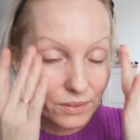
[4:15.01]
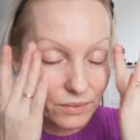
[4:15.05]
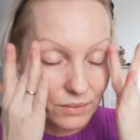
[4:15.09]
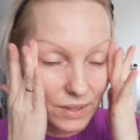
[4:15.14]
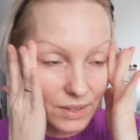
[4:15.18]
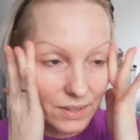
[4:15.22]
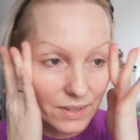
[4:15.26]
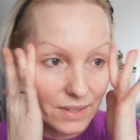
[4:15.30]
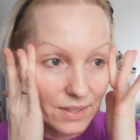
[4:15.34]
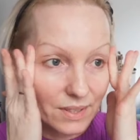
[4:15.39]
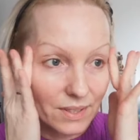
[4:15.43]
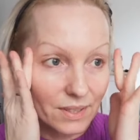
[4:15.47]

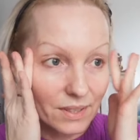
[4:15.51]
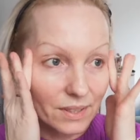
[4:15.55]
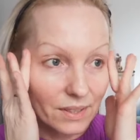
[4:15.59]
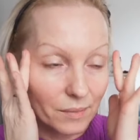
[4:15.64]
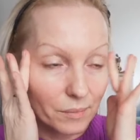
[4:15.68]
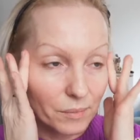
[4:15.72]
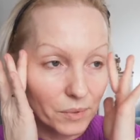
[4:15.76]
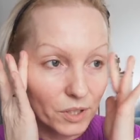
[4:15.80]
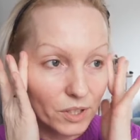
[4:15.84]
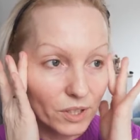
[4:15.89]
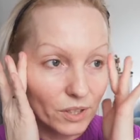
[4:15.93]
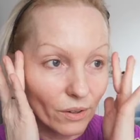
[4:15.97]
więc
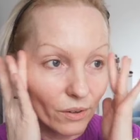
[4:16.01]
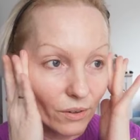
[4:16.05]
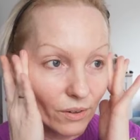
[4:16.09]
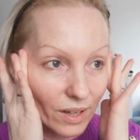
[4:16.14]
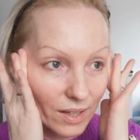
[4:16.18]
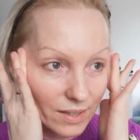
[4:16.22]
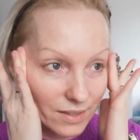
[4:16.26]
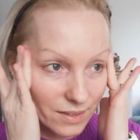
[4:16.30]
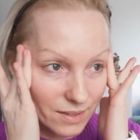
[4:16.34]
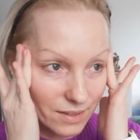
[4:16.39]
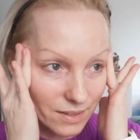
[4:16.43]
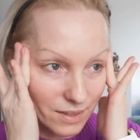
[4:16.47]
przy
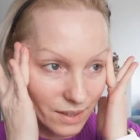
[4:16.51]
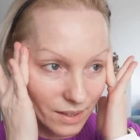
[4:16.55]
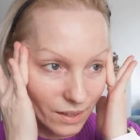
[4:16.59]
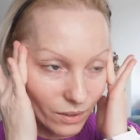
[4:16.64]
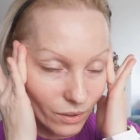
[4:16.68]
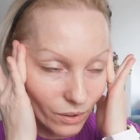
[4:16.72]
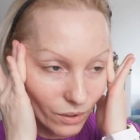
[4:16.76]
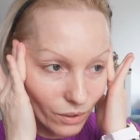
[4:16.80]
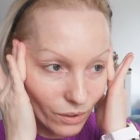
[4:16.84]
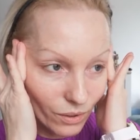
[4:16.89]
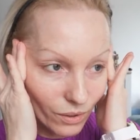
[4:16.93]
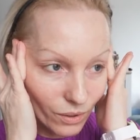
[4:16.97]
okazji
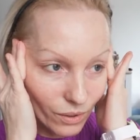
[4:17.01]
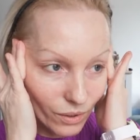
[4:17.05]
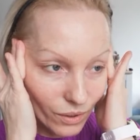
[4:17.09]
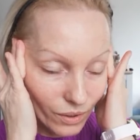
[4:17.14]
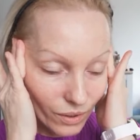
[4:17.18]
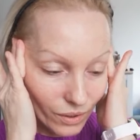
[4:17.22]
tego